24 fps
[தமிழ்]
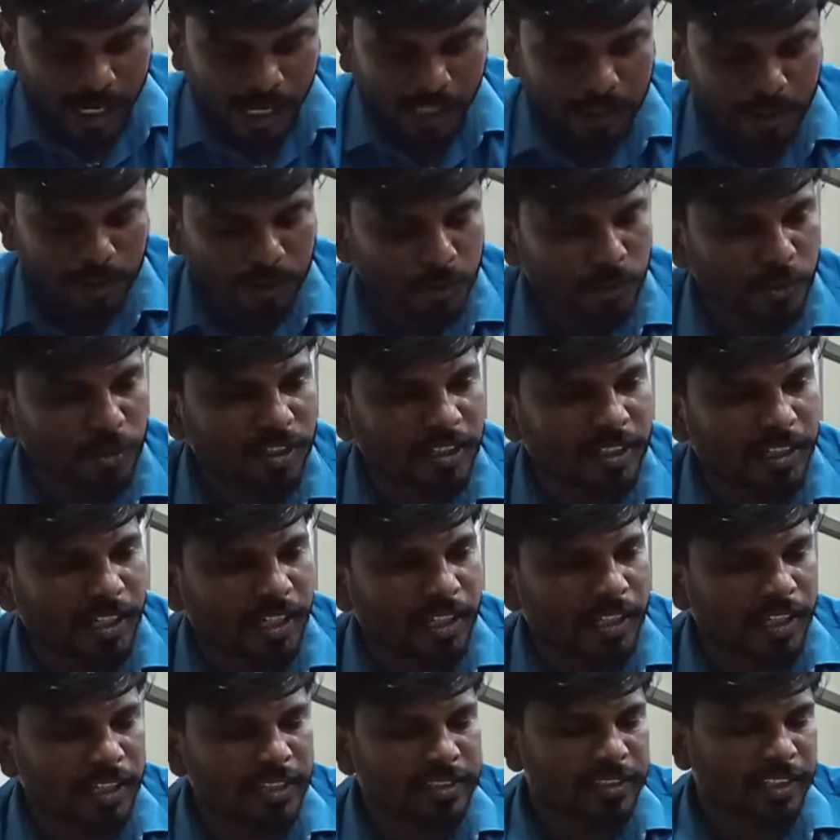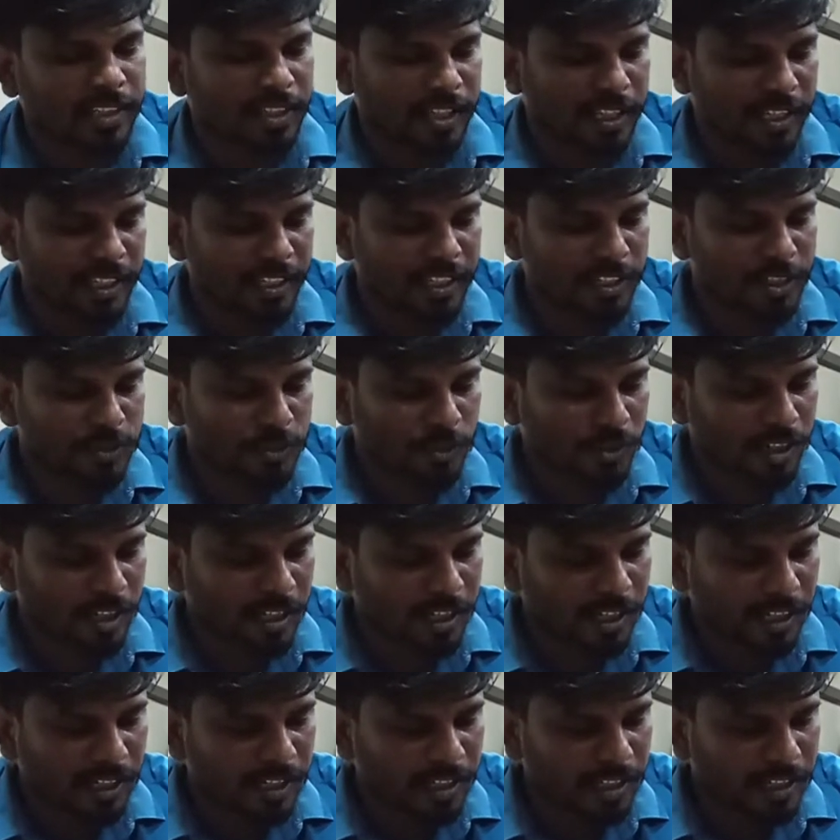அந்த தூண்டுதலில் தான் சில கதைகள்
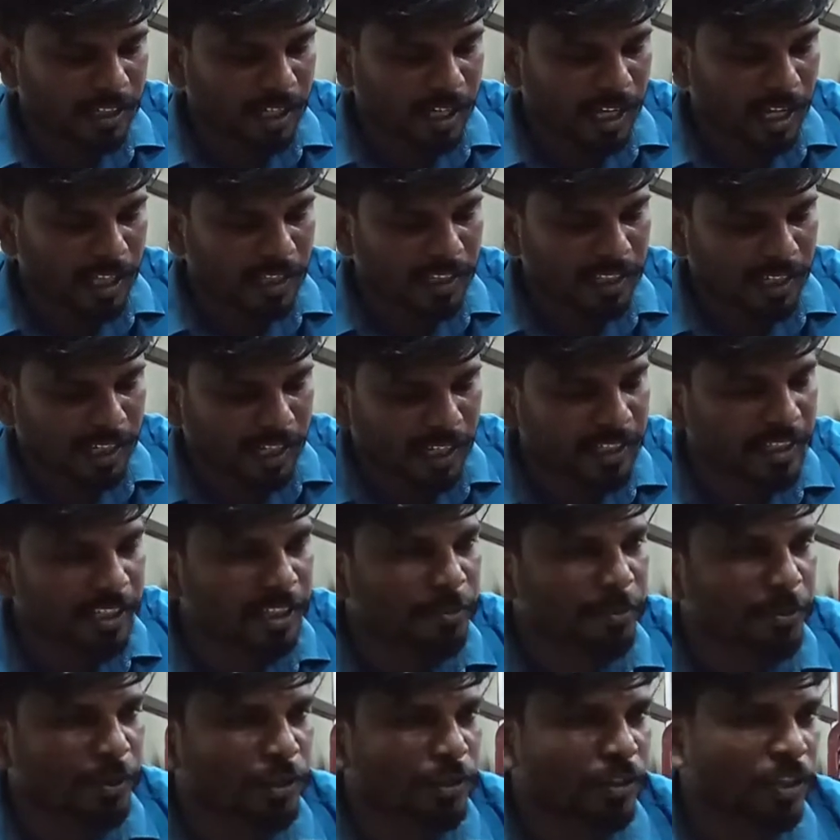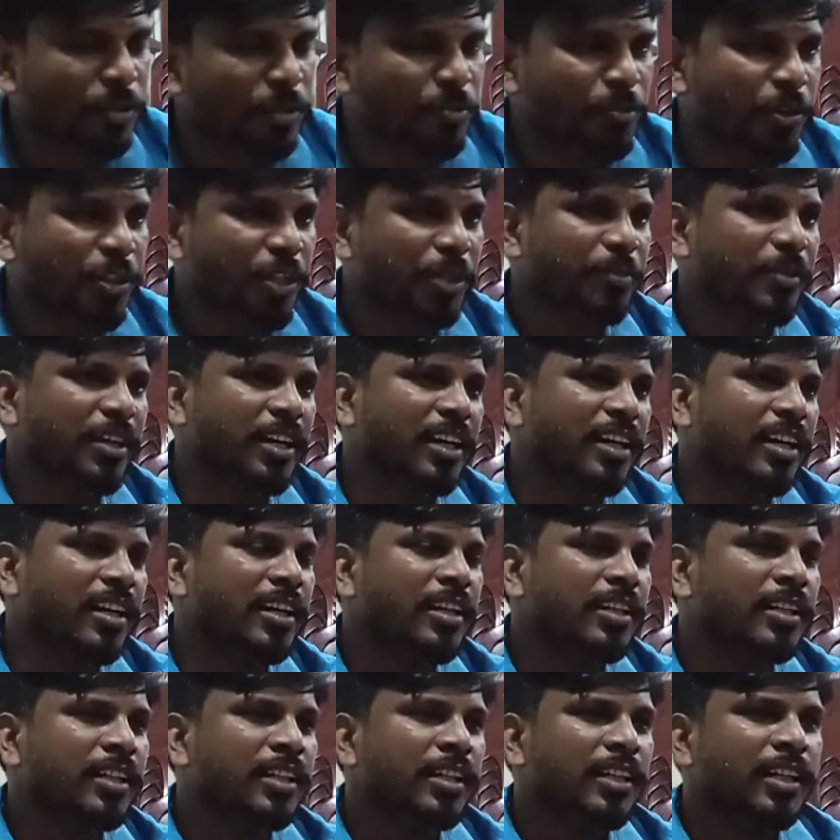சொல்கிறாங்க அந்த கதைகளை பொறுத்தவரை முக்கியமாக
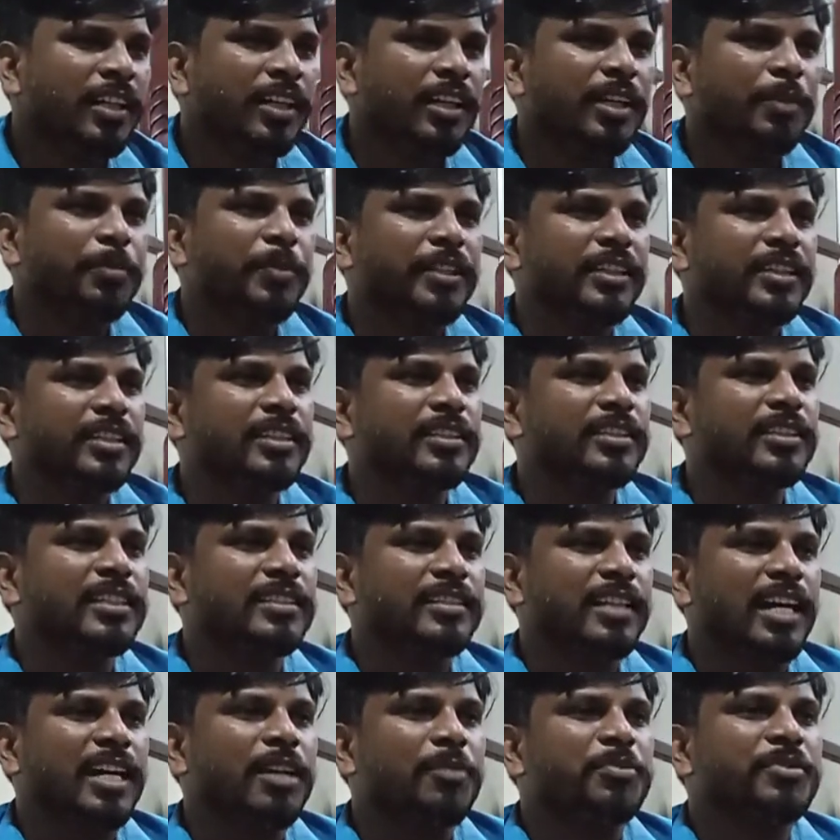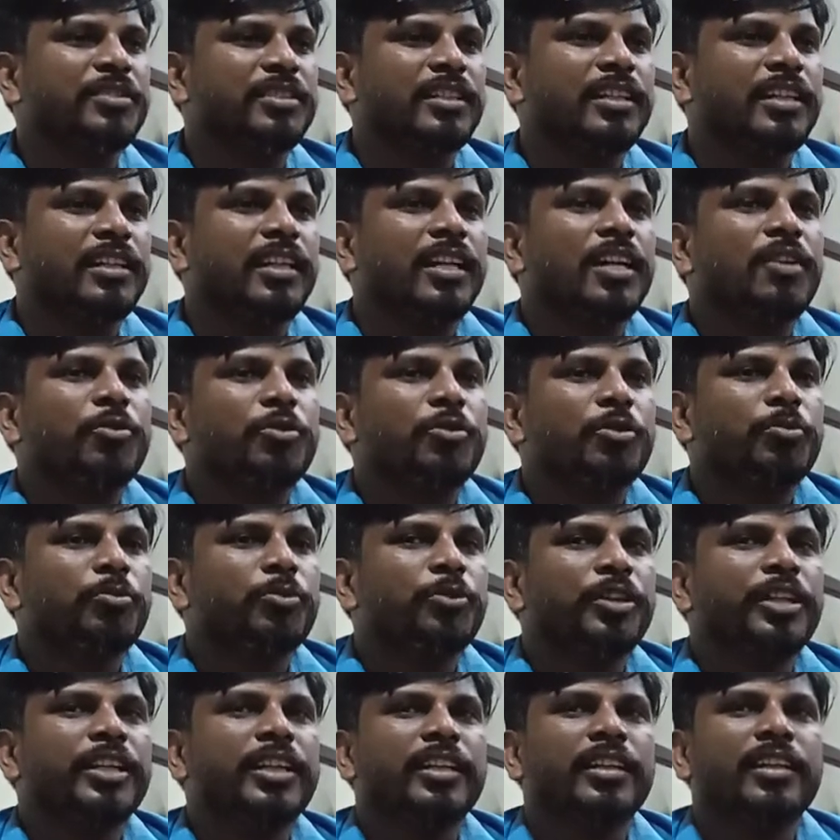இப்போ இந்த இந்த சாராம்சத்தில் என்னென்னா ஒரு
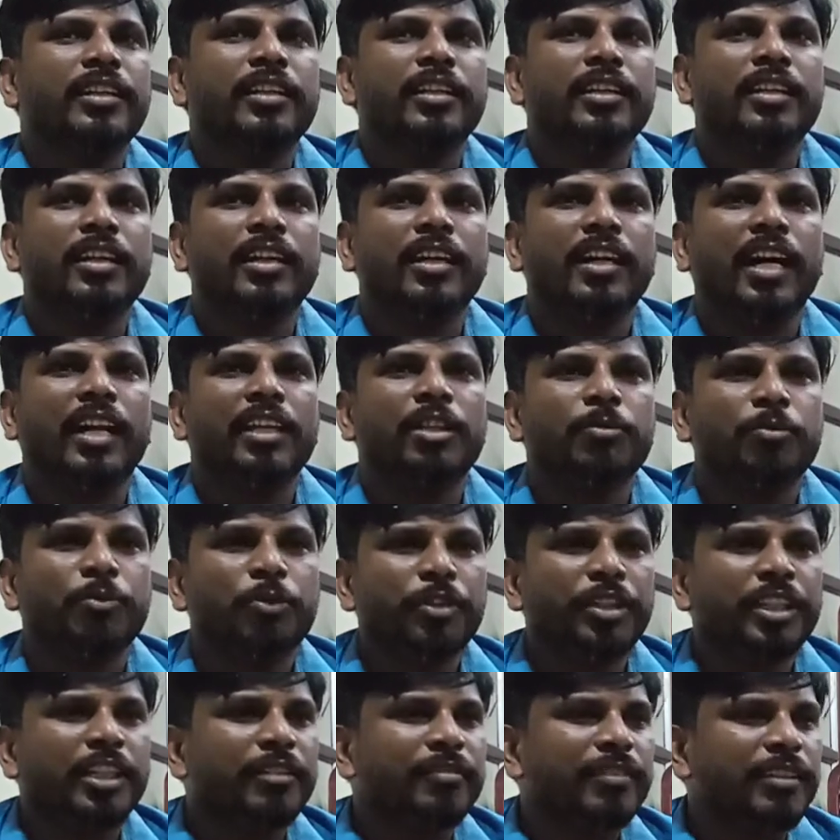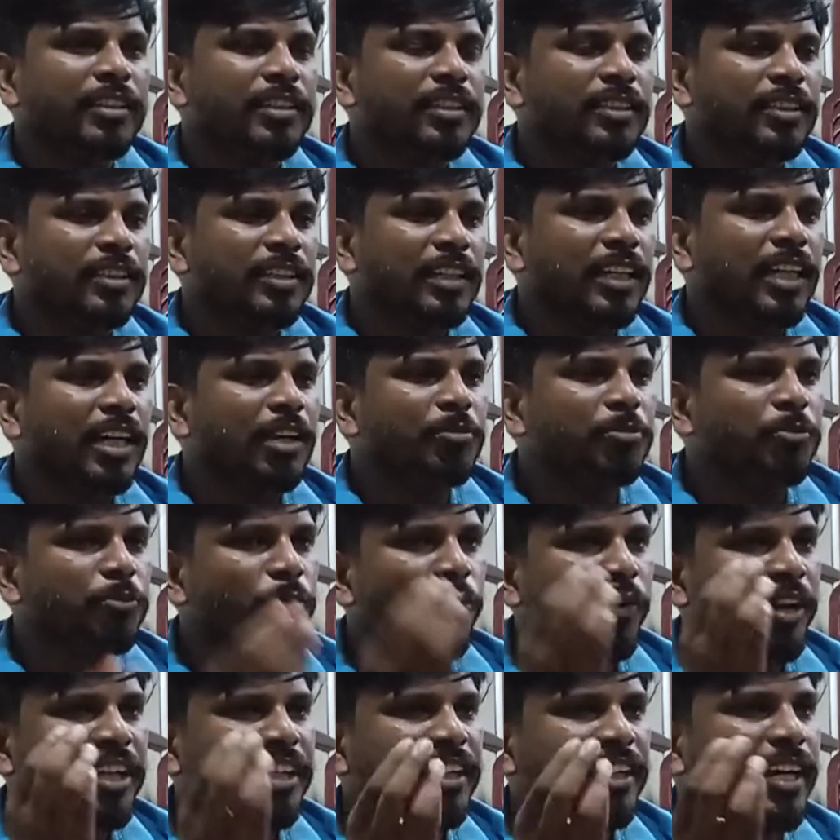முடி அந்த முடியை வந்து எல்லோரும்
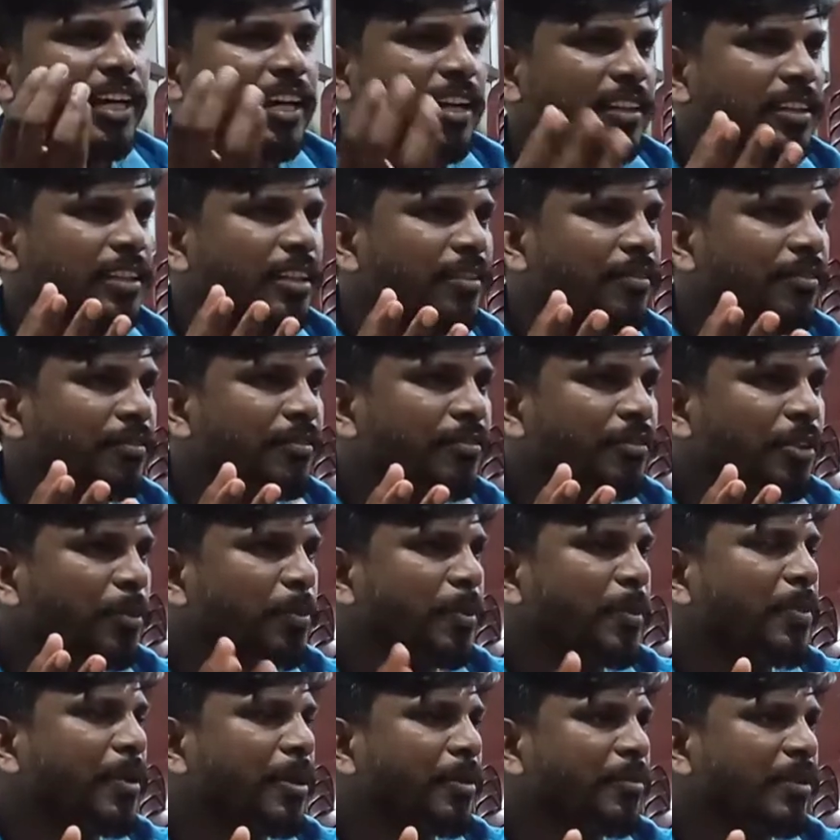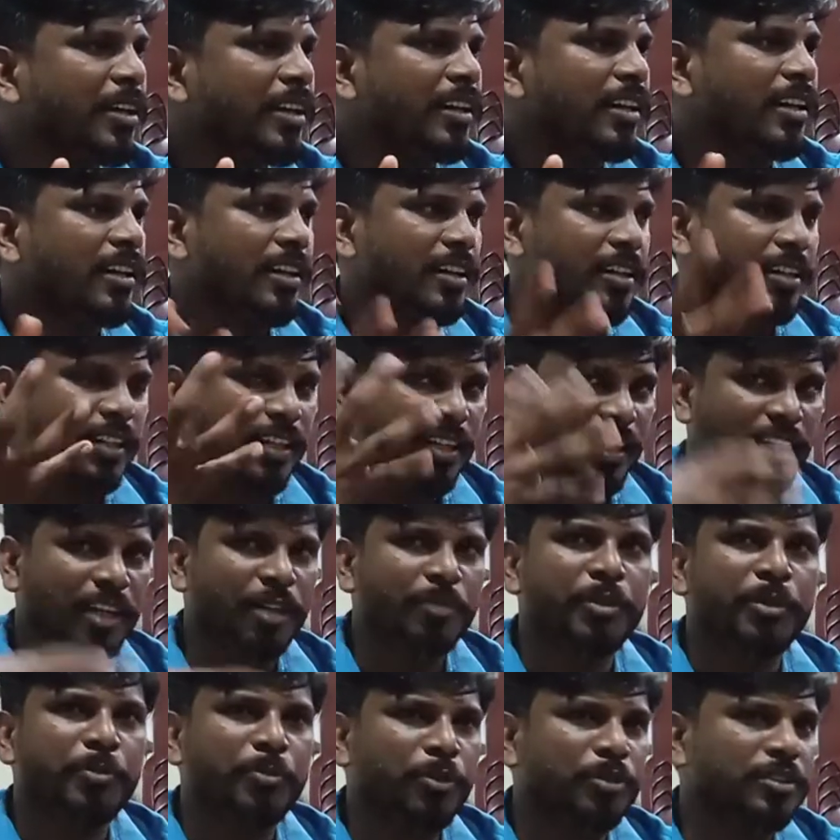ஒயிட் ஹேரை தான் விருப்பப்பட மாட்டாங்க
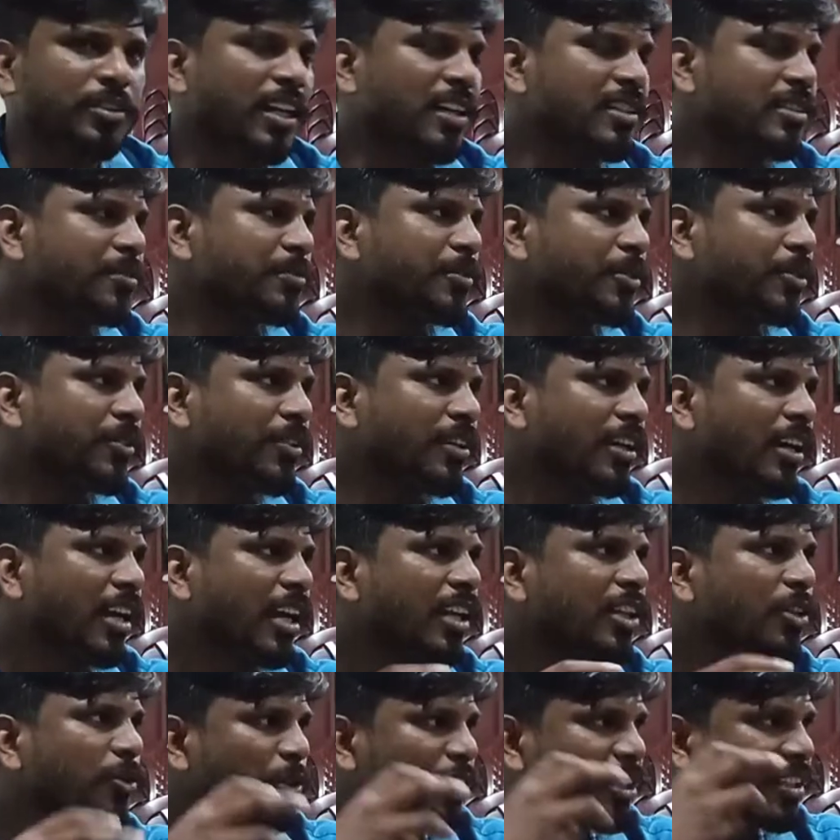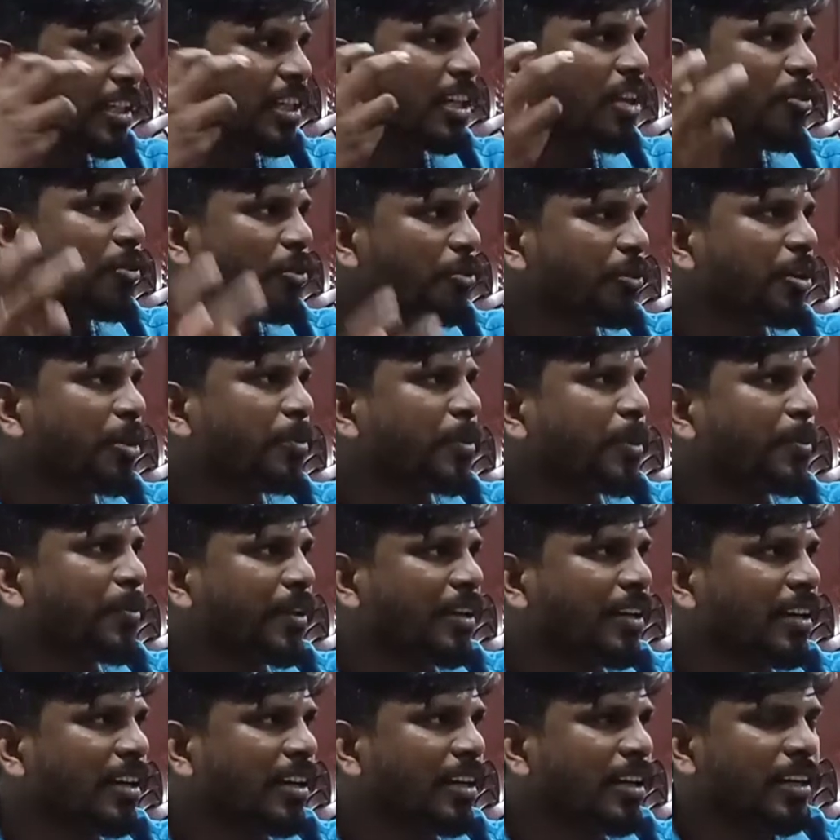கருமை பூச ஆசைப்படுவாங்க ஆனால் அந்த ஒயிட் ஹேரை அவங்க
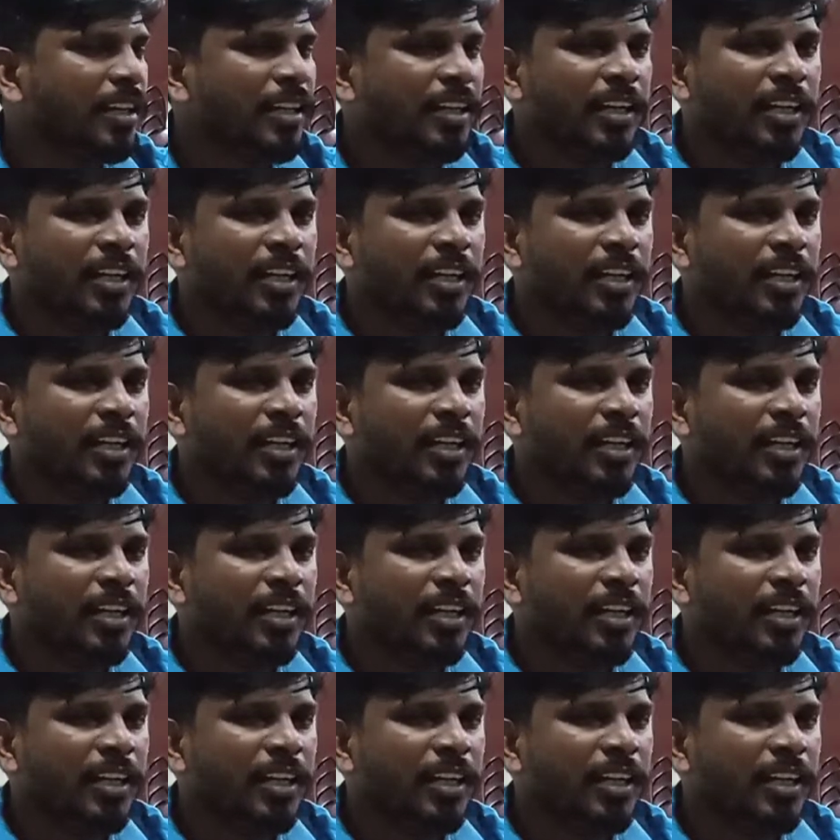விருப்பப்படுறாங்க